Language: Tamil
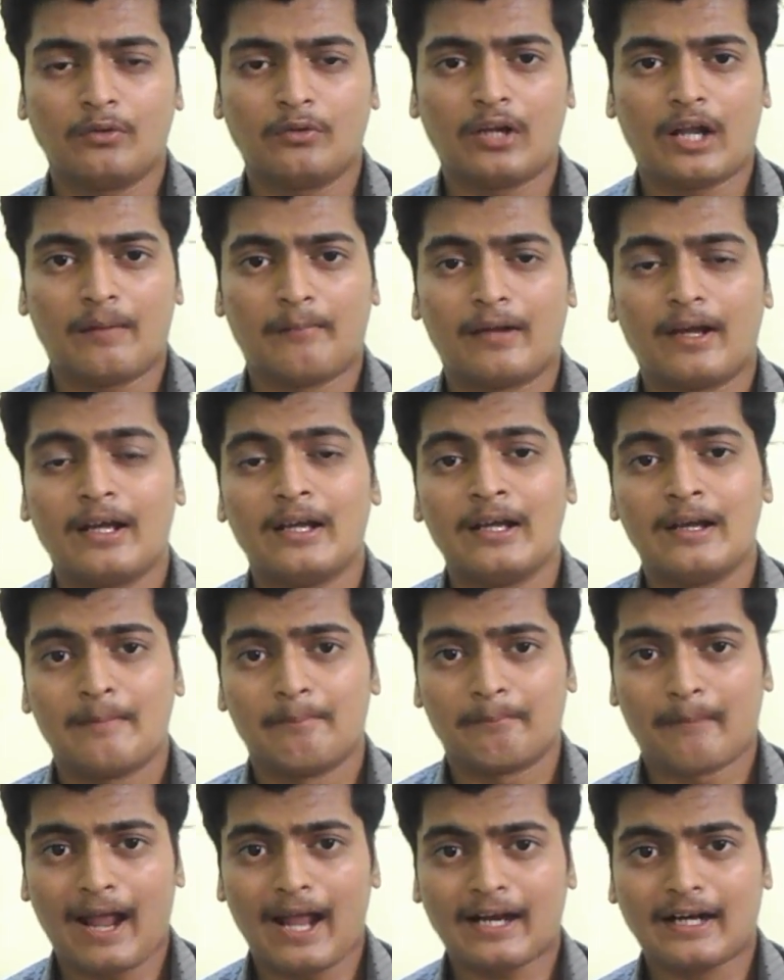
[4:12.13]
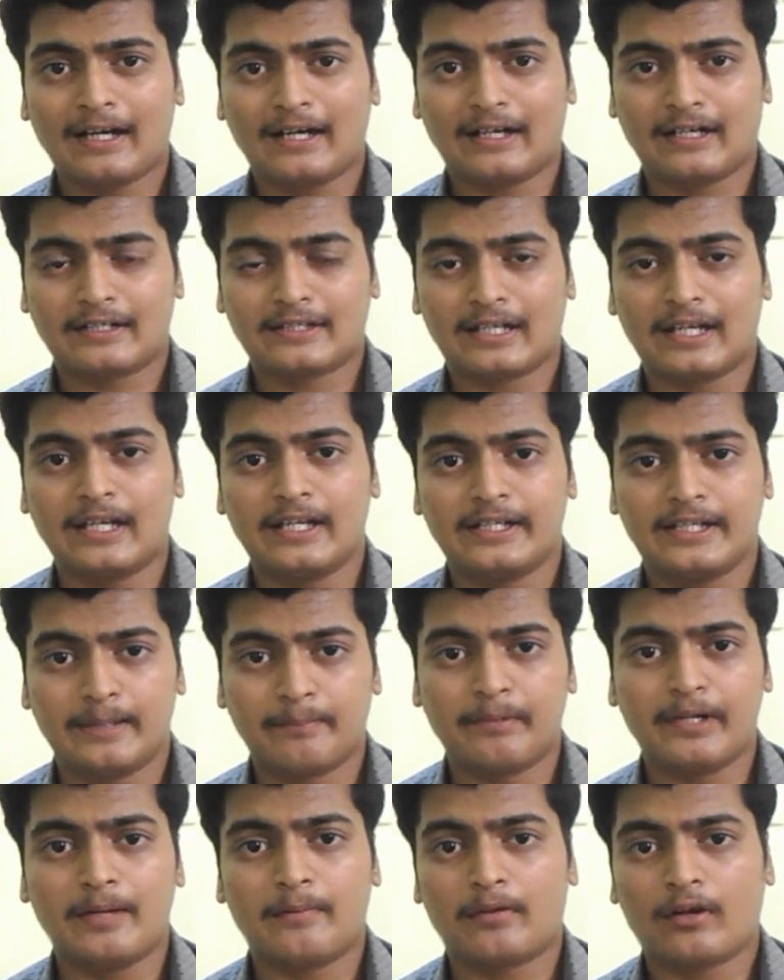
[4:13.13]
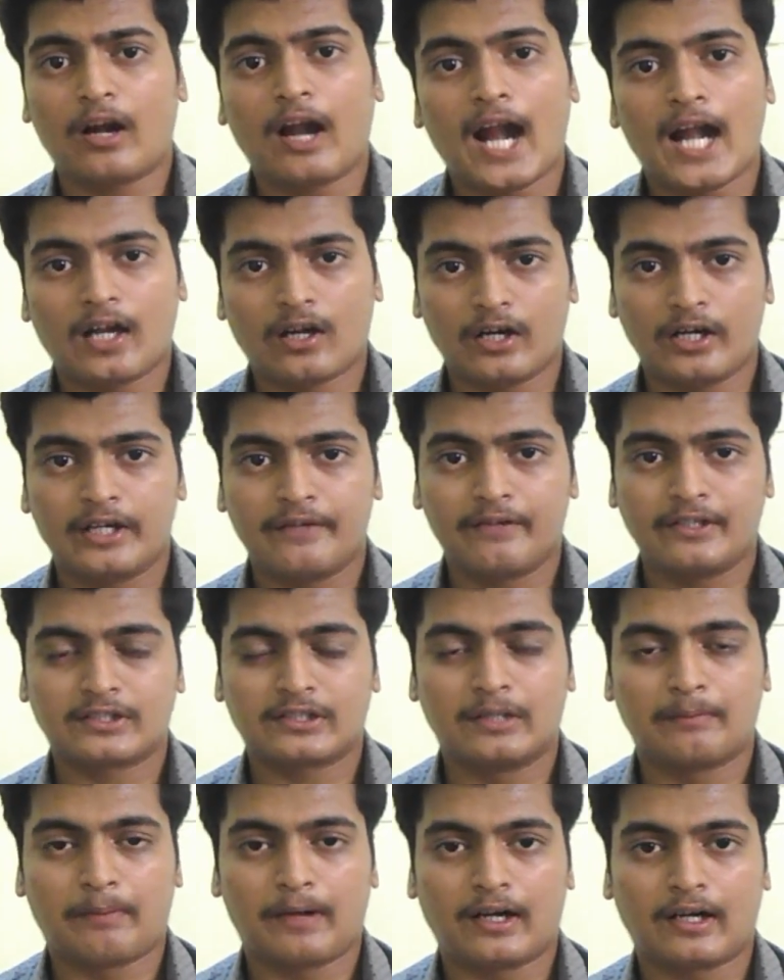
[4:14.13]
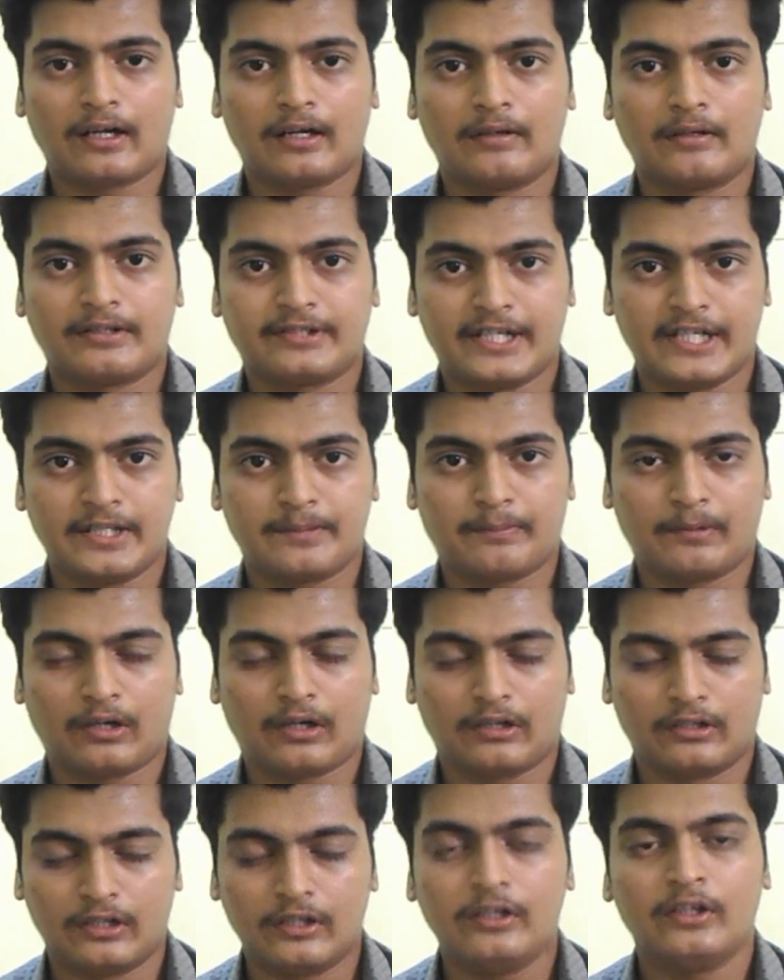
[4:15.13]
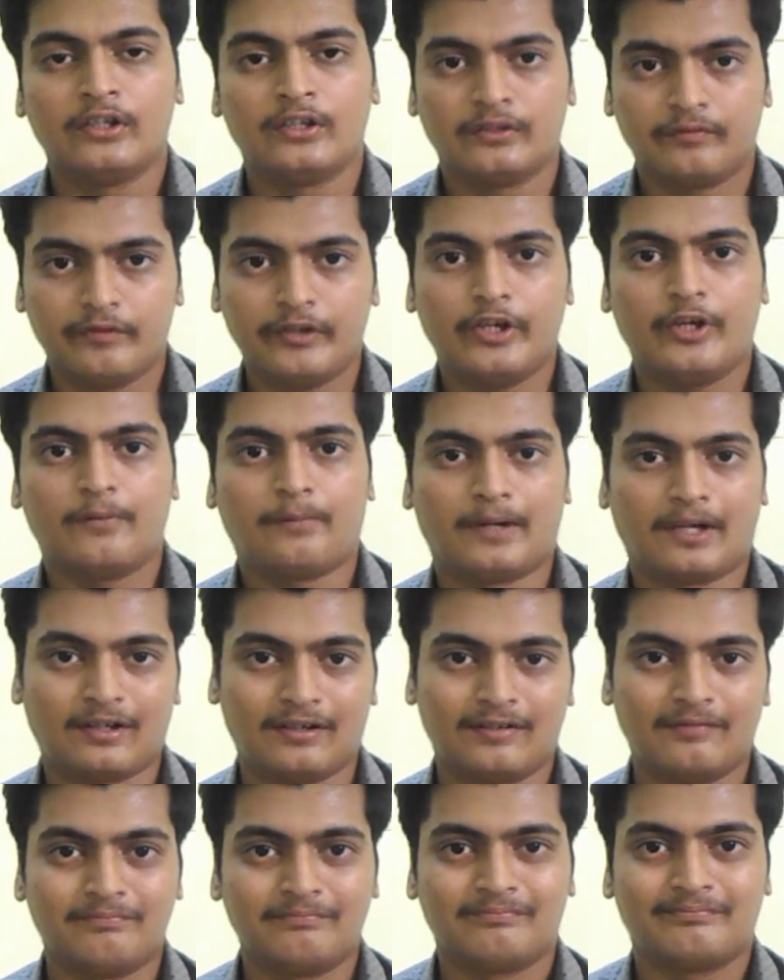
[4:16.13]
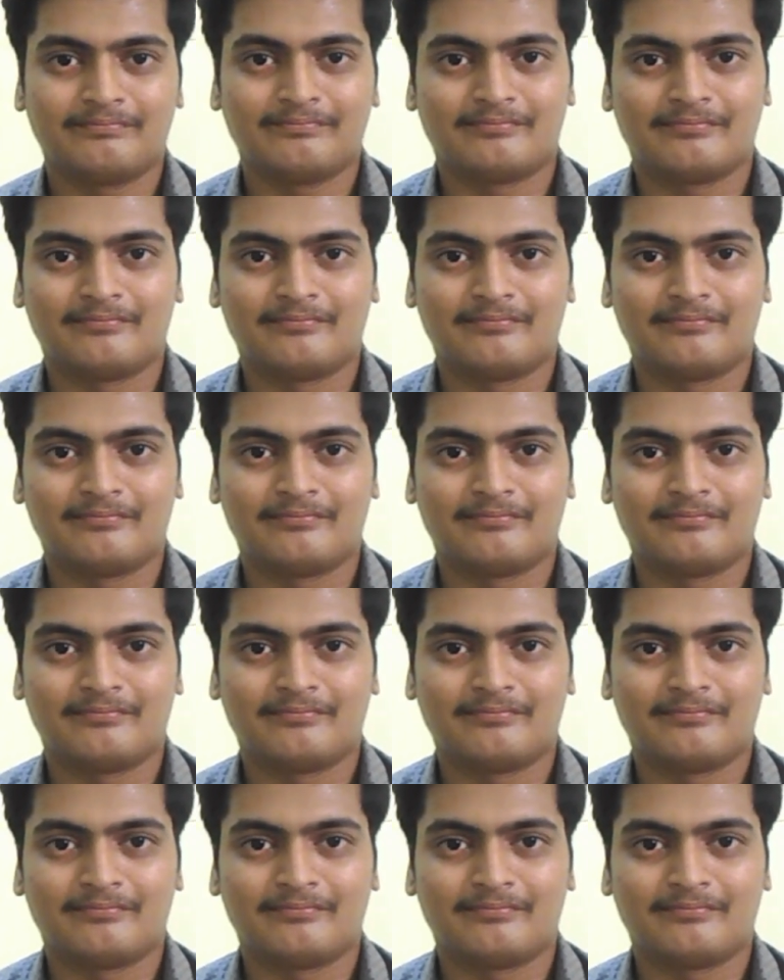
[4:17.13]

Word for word: அதுவும் இல்லாமல் மேக் அட்ரஸை எப்படி நம்மளோட ஆண்ட்ராய்ட் டிவைஸில் பார்க்க சேஞ்ச் பண்ணுறது வீடியோ பாருங்கள்